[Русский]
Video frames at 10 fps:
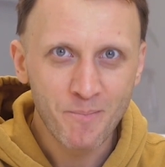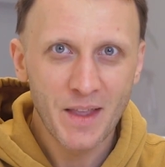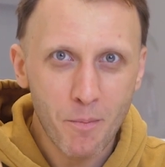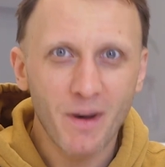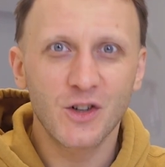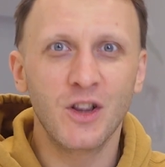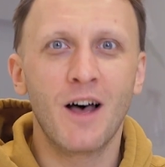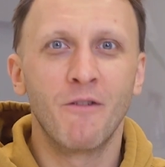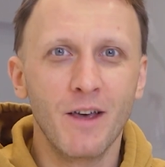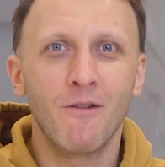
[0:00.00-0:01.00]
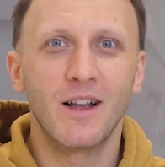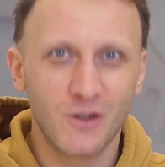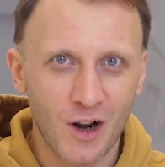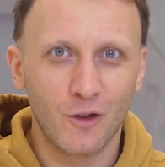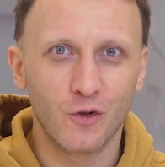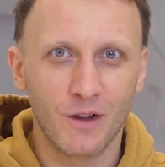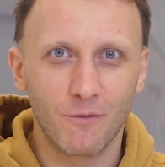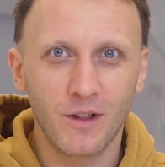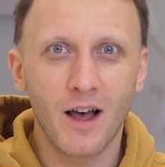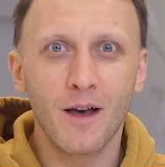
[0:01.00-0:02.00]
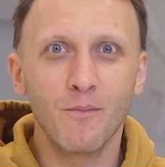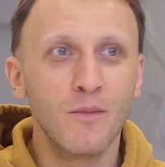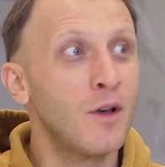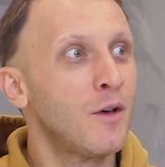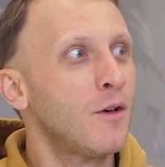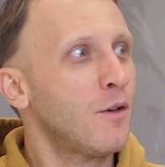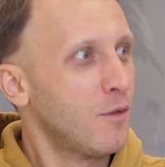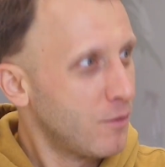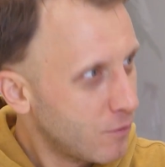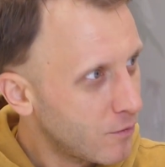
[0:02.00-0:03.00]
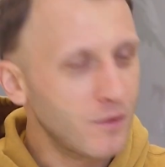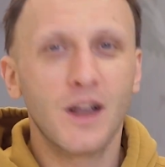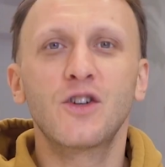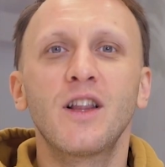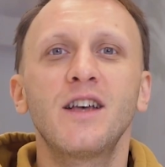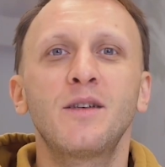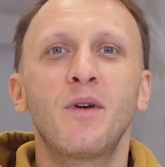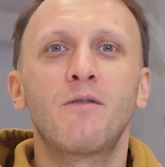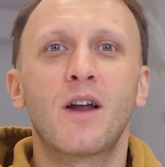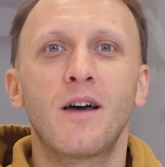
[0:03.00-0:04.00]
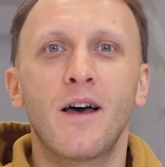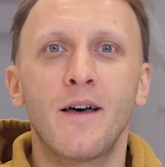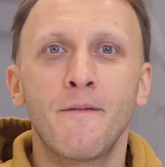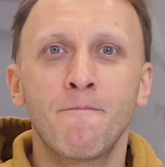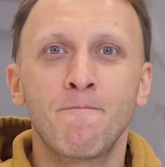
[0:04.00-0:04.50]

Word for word: и пошла воевать с радужным флагом, нашла себе врага.